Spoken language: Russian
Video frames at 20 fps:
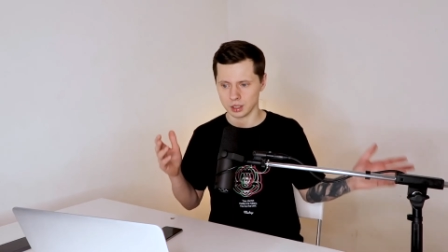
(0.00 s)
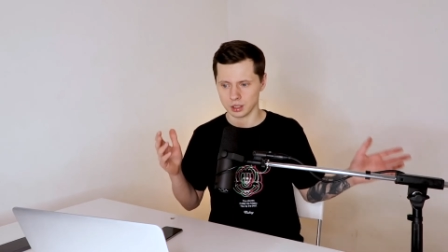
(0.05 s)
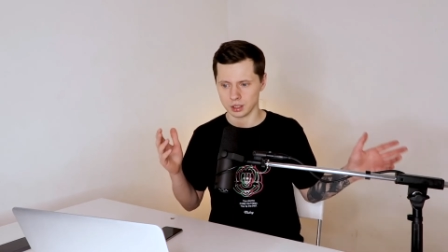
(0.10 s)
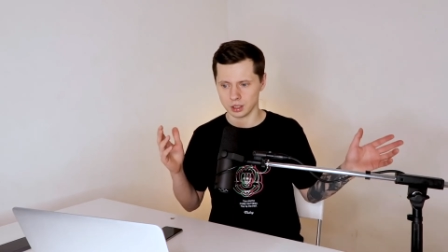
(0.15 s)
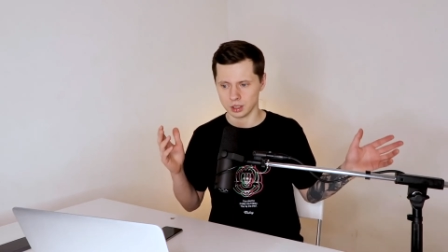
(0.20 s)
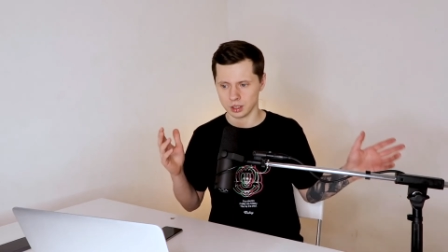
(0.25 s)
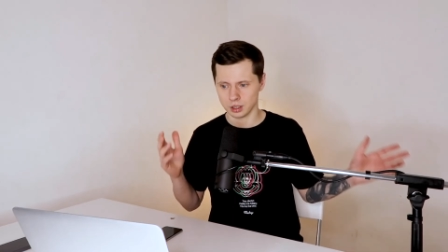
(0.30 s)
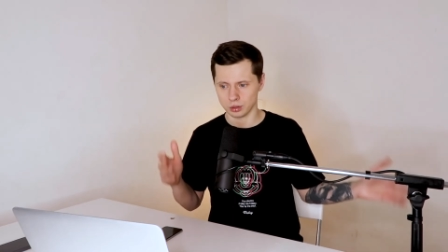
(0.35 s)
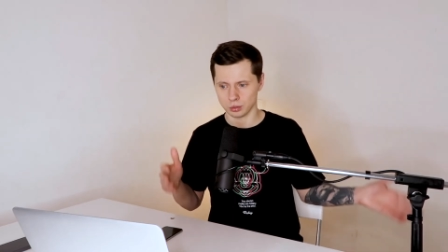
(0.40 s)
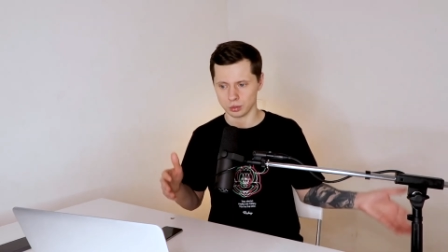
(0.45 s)

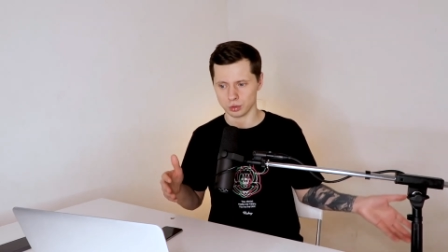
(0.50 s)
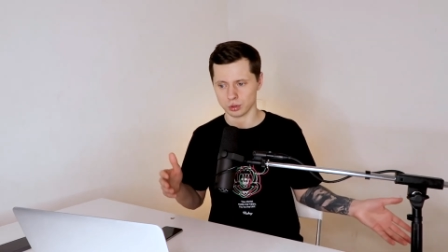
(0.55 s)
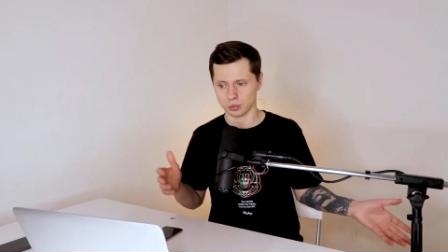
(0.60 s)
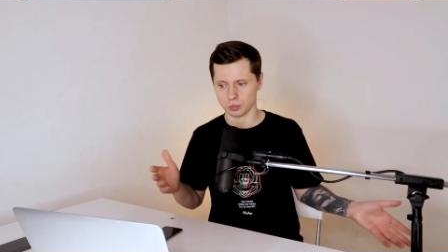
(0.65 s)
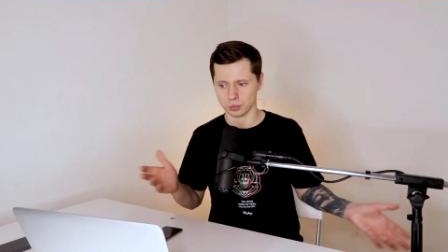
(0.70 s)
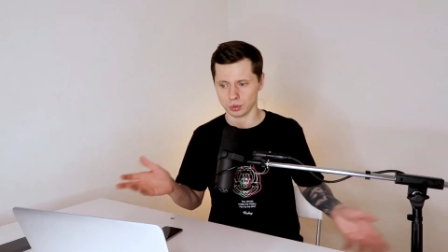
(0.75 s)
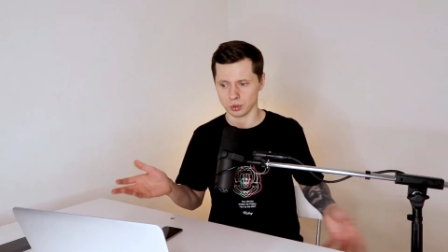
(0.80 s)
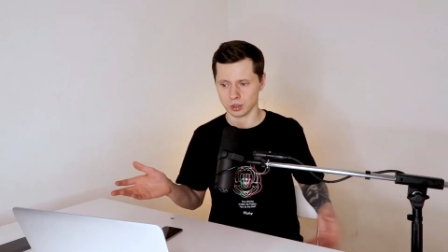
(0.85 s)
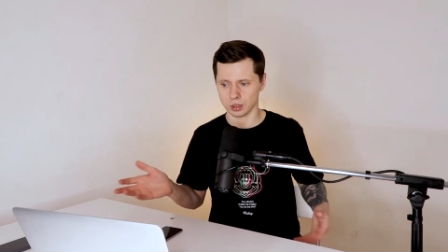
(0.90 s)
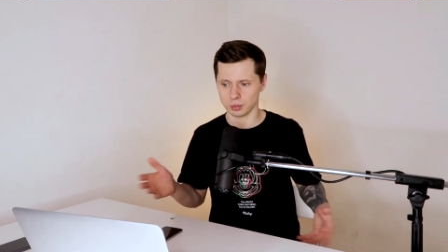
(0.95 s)
и очень
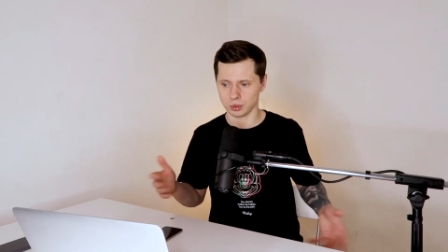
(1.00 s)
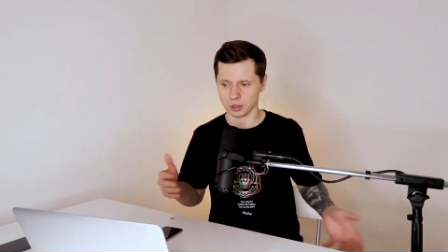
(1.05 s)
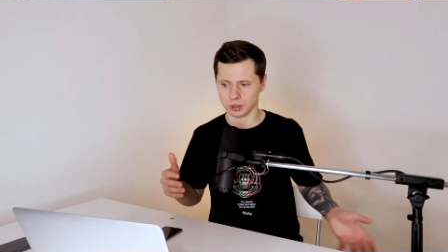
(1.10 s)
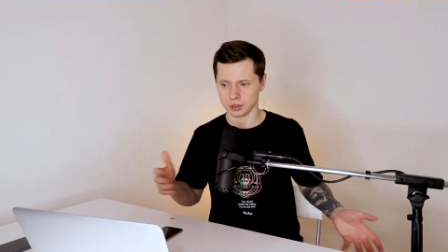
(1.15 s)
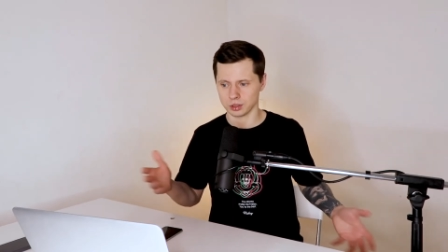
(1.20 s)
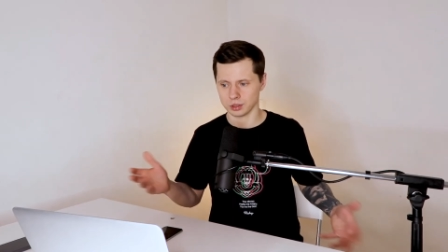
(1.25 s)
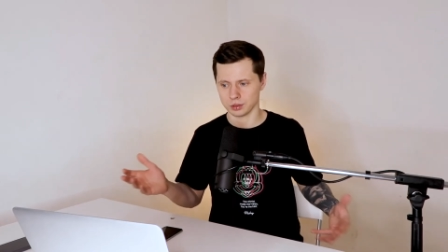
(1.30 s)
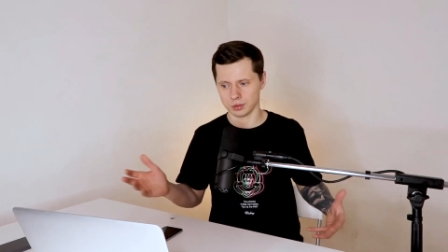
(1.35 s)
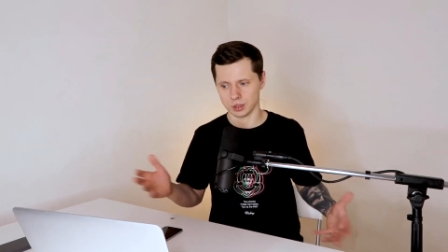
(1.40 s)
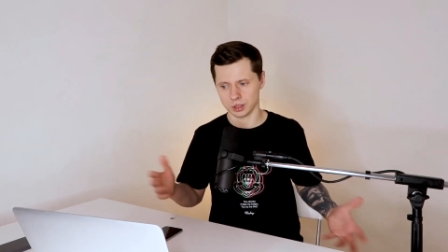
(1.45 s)
много
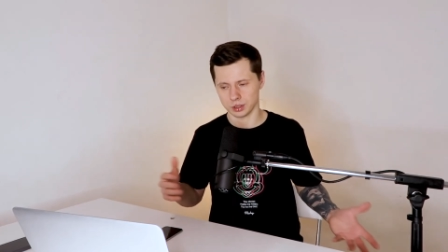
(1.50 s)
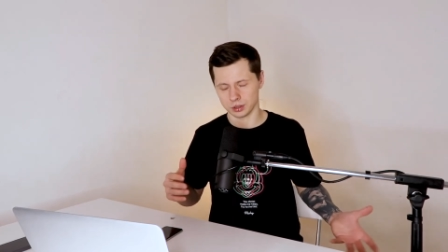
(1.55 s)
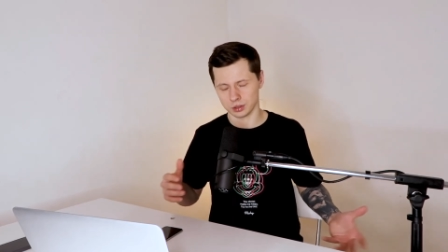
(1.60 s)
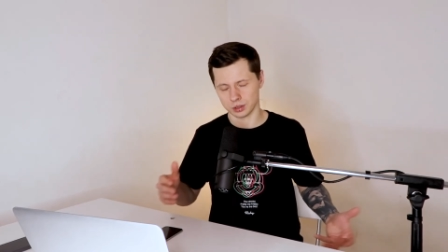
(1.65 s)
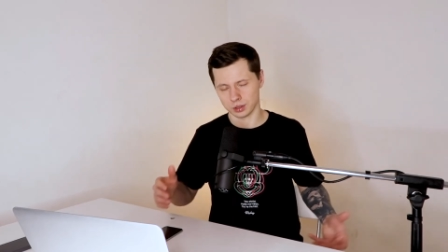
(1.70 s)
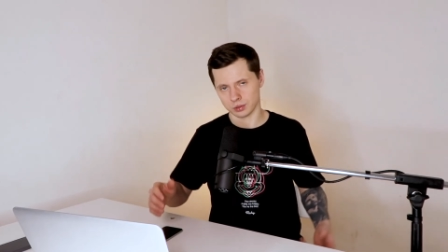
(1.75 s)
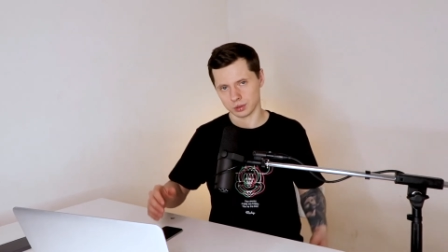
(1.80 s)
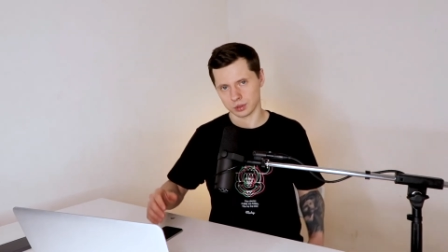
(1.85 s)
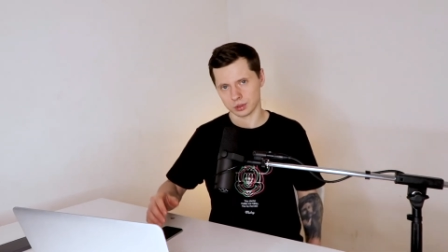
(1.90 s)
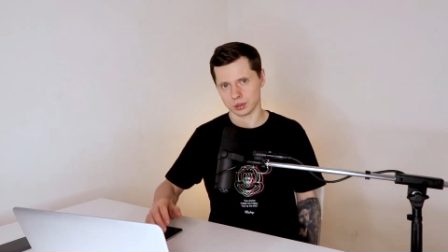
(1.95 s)
обратной связи,
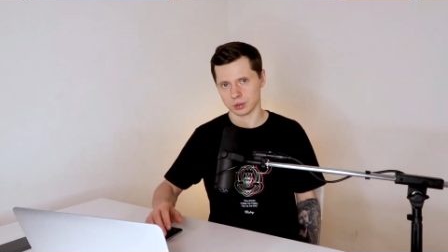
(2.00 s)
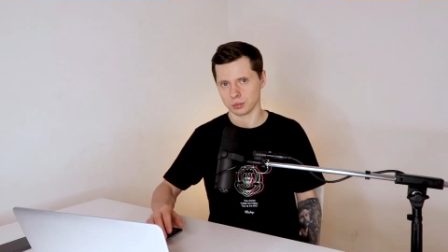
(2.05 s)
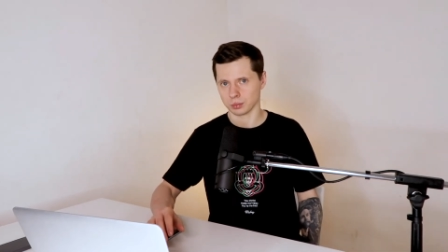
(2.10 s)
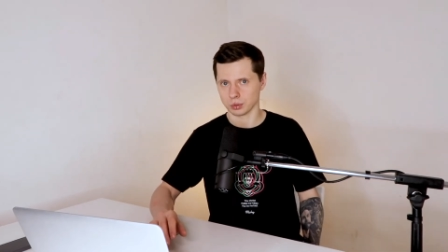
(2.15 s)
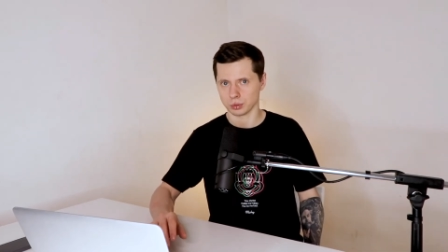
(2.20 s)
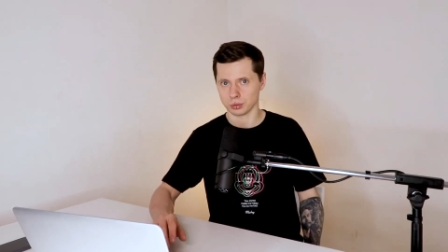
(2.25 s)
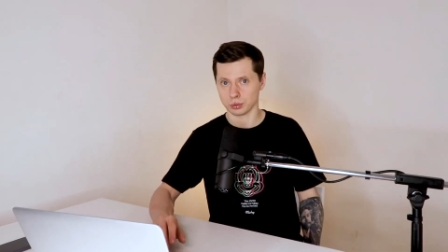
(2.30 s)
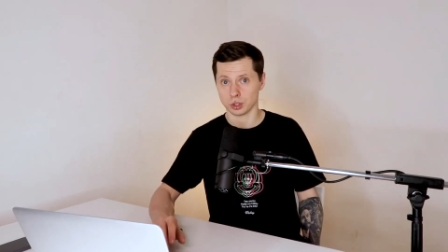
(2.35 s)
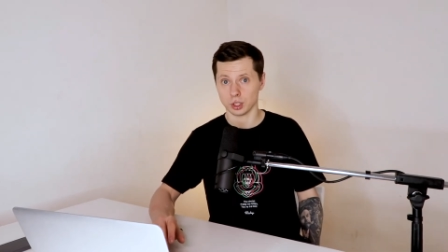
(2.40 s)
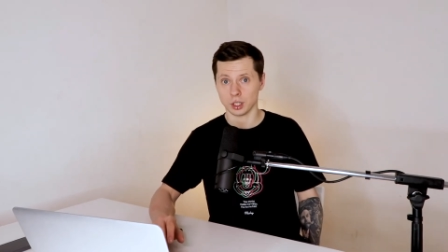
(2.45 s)
соответственно,
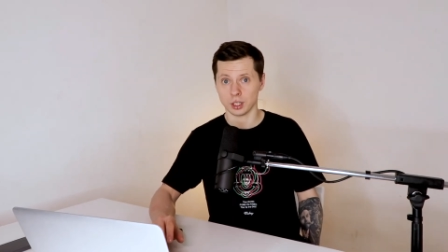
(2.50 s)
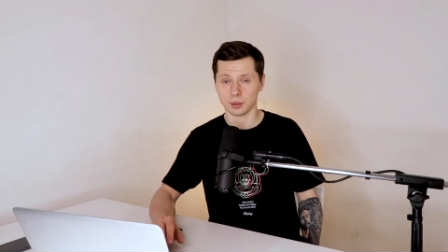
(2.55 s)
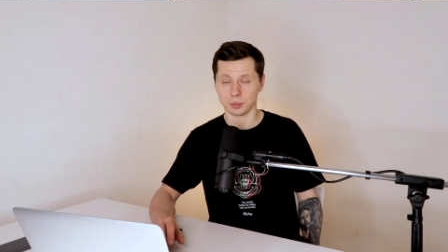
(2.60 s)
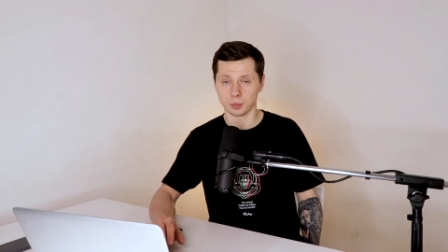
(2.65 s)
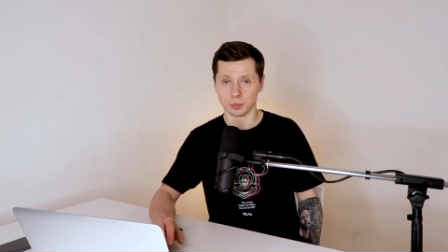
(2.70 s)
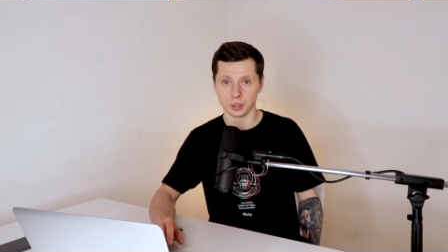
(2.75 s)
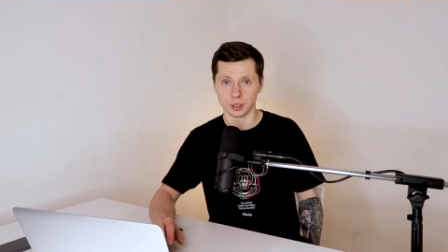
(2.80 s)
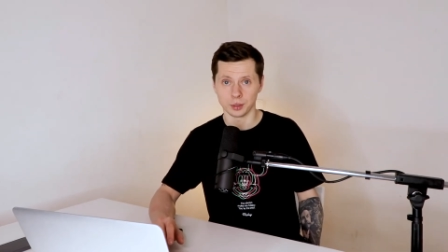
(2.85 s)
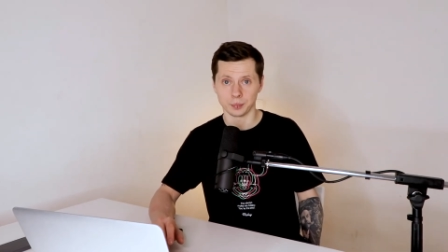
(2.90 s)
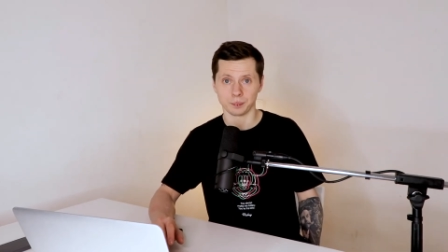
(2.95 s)

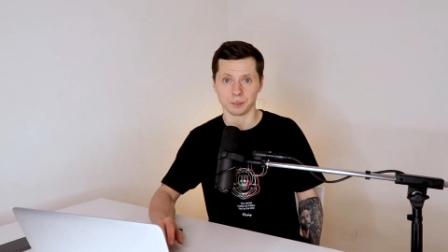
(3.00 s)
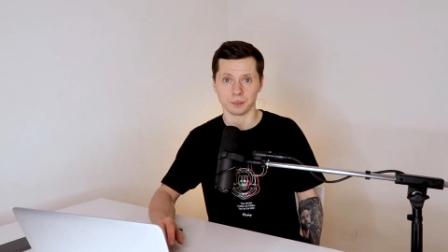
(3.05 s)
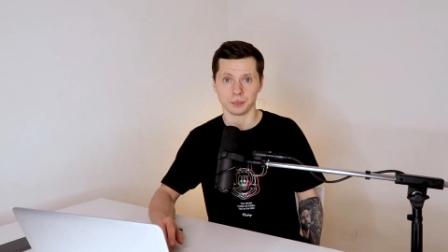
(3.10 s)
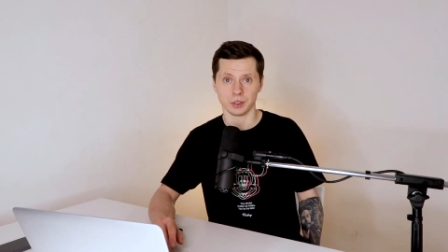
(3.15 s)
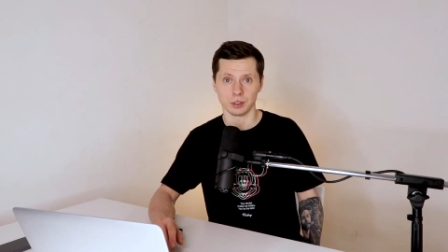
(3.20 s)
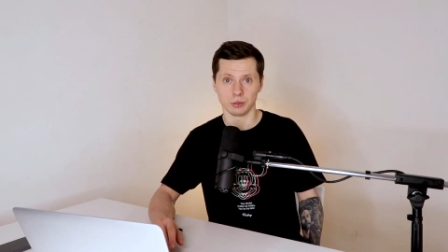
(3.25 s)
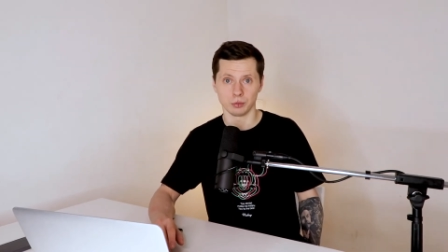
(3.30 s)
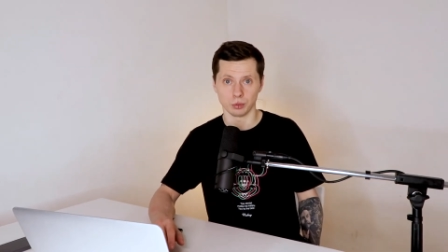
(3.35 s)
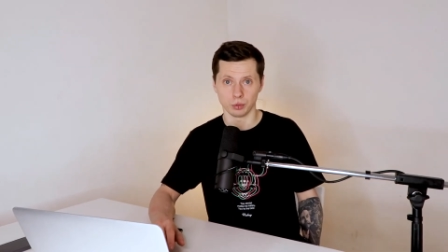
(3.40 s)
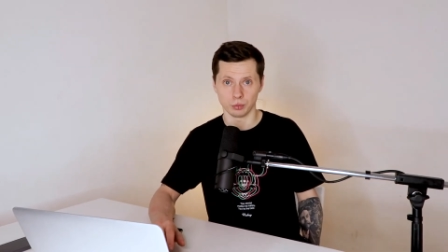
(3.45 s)
получаем мы
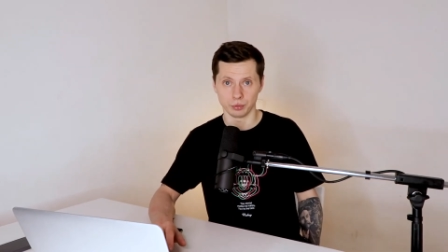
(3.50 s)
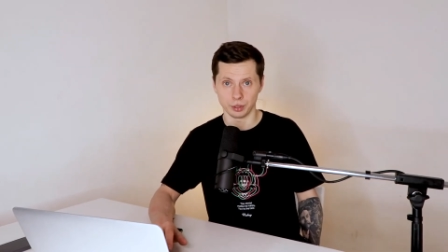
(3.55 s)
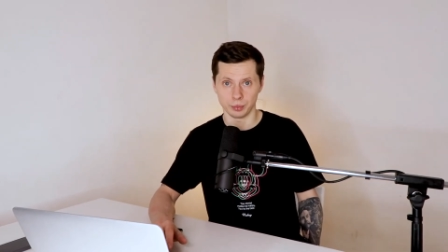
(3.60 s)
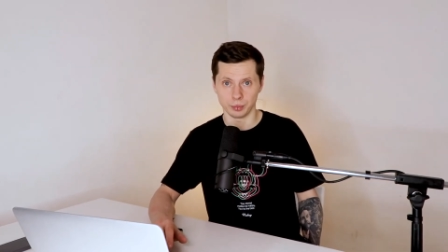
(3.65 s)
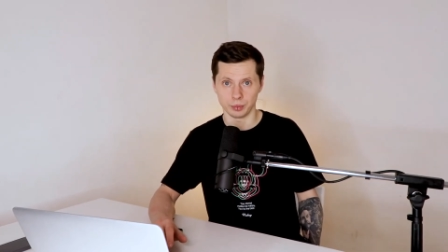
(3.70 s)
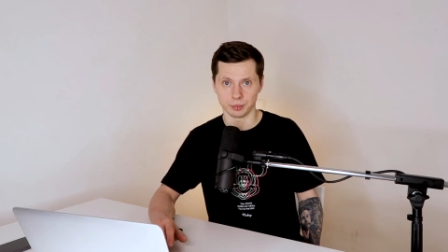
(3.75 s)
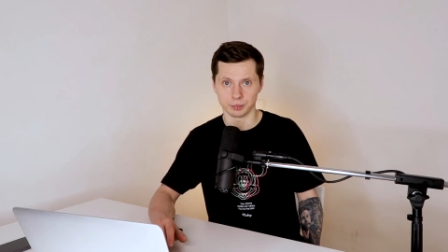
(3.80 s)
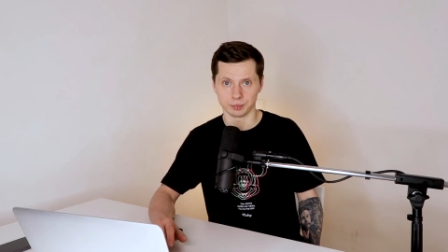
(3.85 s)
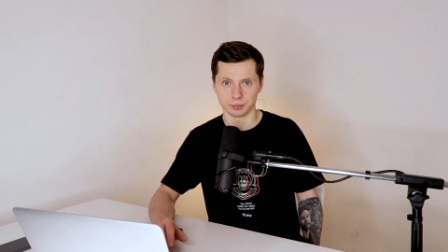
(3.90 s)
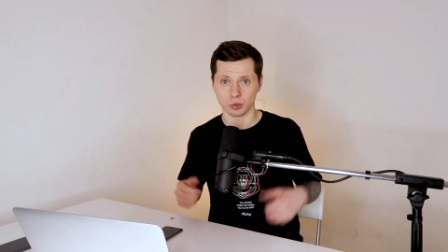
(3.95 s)
вовремя.